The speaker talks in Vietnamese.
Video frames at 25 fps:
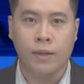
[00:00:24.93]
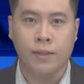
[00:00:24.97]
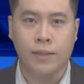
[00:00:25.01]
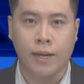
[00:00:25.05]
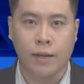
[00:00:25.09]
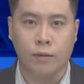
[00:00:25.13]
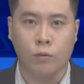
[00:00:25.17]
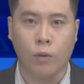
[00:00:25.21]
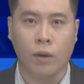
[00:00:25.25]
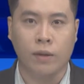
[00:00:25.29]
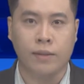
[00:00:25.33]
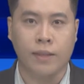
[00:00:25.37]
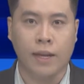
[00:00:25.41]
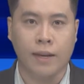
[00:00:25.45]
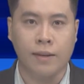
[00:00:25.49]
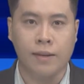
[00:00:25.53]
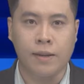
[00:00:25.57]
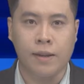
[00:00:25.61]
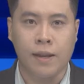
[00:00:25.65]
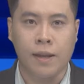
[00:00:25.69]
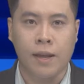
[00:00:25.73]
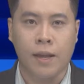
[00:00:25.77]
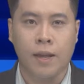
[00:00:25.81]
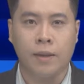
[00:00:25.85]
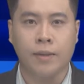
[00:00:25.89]
trên toàn
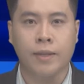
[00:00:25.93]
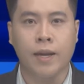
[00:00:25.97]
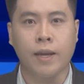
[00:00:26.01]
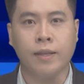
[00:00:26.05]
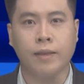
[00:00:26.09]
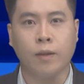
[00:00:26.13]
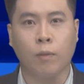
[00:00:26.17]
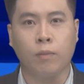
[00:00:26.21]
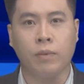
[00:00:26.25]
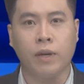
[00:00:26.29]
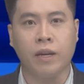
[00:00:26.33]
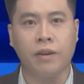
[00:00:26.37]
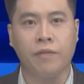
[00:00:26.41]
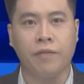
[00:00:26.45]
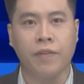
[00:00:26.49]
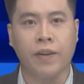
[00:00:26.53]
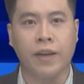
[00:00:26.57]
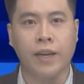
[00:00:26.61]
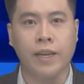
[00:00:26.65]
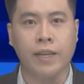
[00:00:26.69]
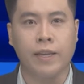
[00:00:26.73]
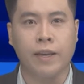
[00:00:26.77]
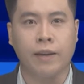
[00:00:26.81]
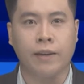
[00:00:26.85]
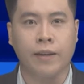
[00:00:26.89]
tỉnh với tổng kinh
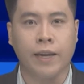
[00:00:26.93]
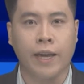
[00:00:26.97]
phí dự